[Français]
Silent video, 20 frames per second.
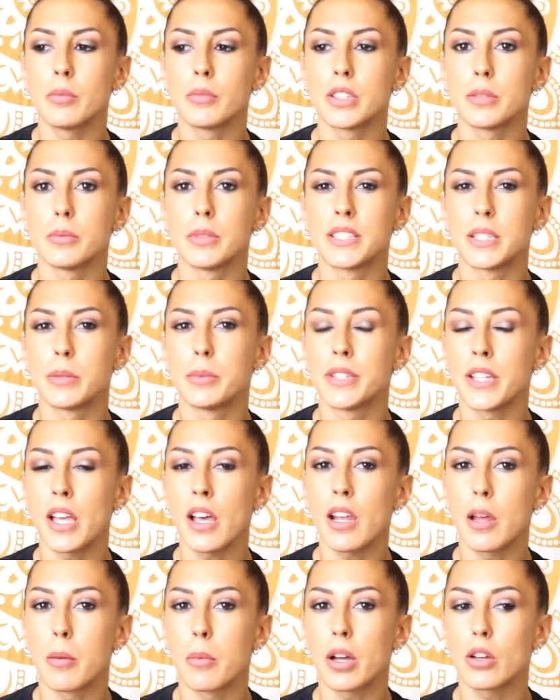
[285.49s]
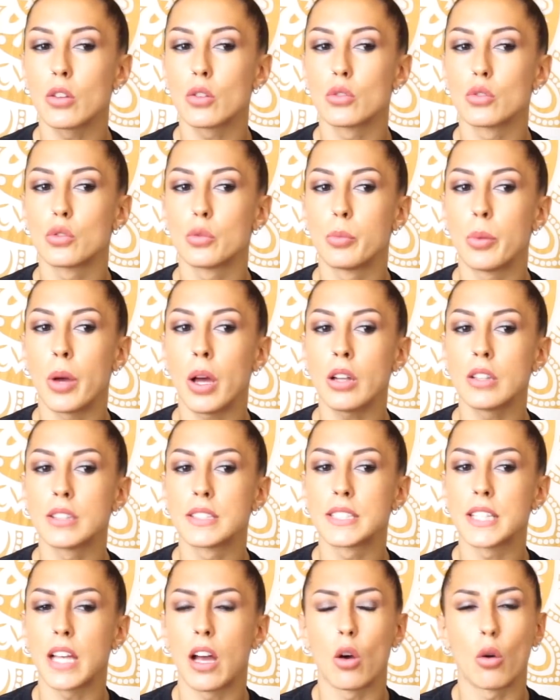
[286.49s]
Il me dit Mais c'est bizarre, la marque que tu parles,
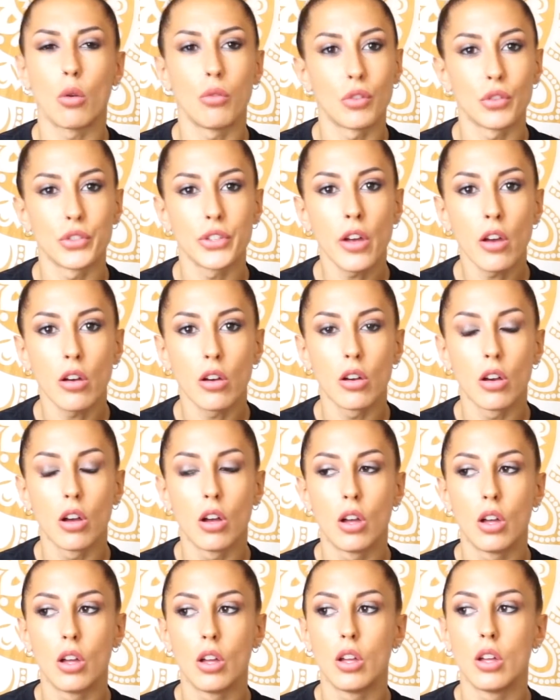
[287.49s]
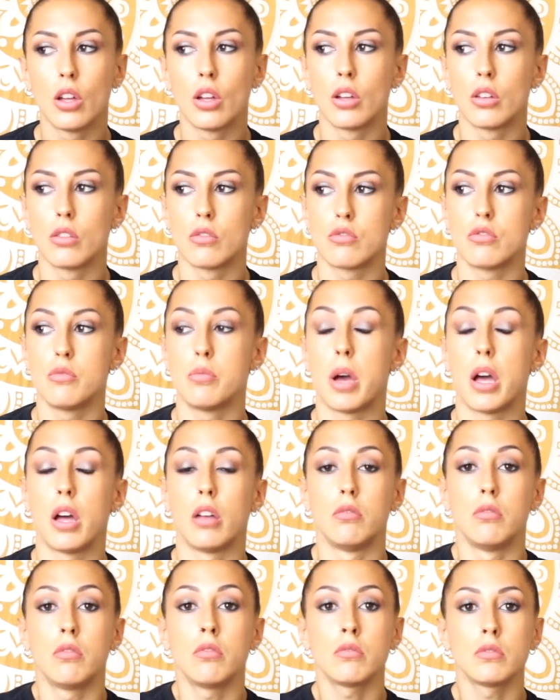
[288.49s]
c'est un revendeur Je dis
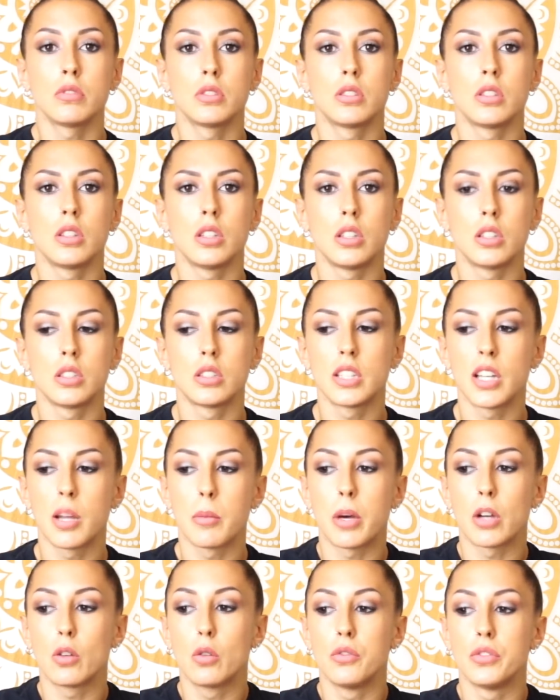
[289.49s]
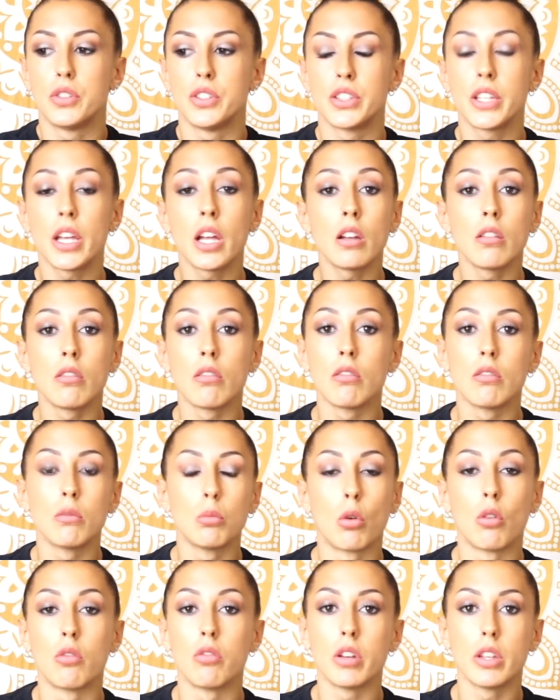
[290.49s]
Bah non, c'est la marque officielle. Ils
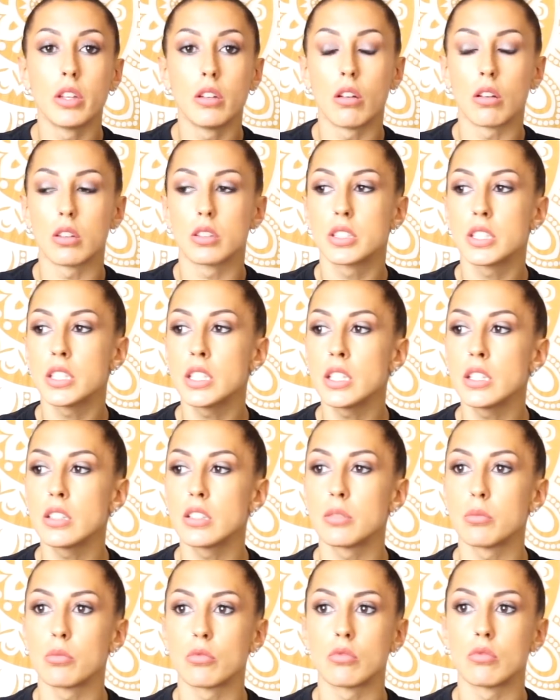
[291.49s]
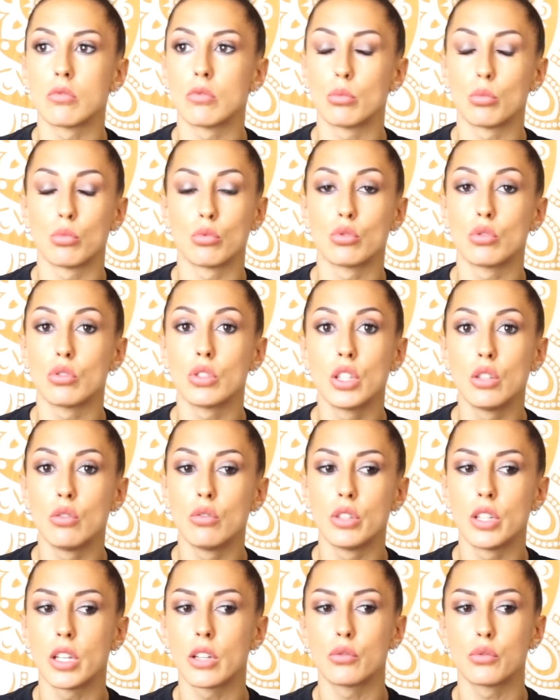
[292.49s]
m'ont envoyé leur site, ils m'ont donné
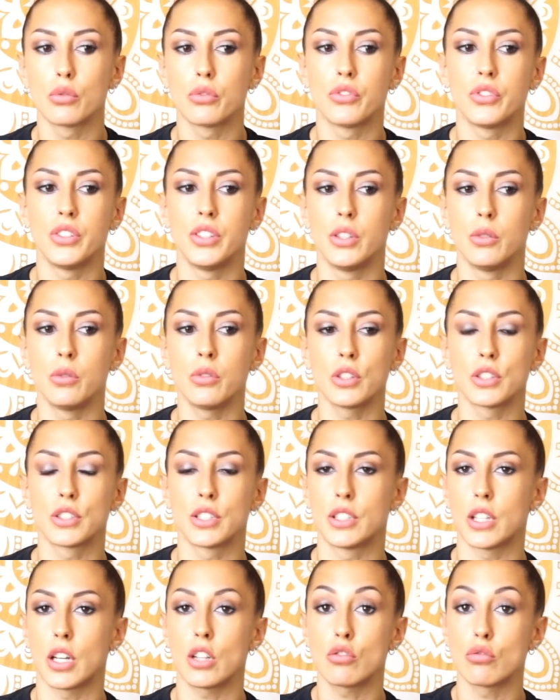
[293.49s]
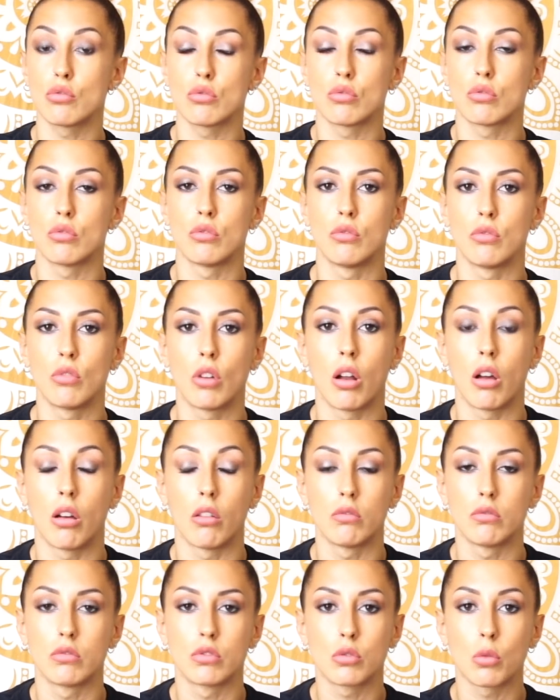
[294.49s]
le lien d'une vidéo, etc. Je,
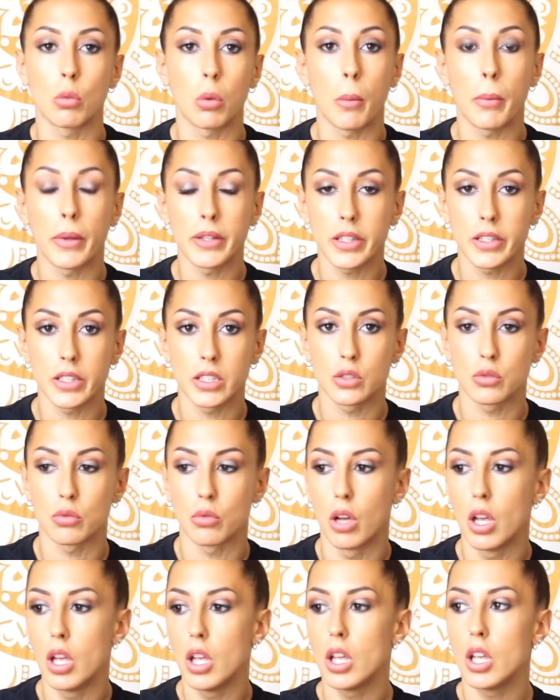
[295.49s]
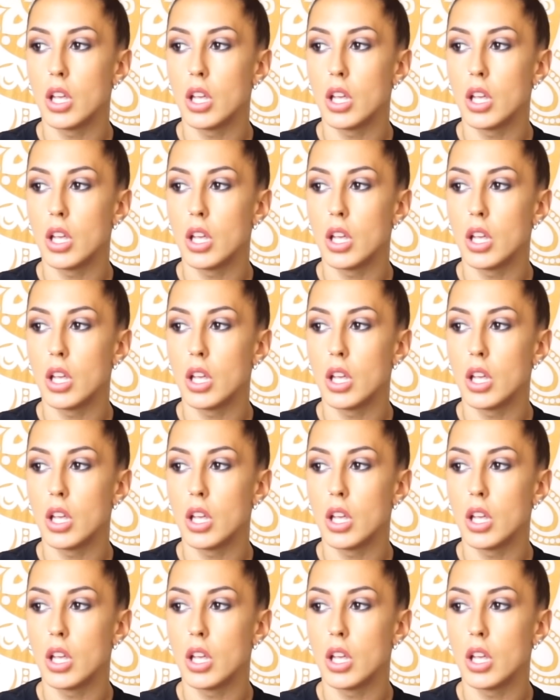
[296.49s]
voilà, je comprends pas ta question.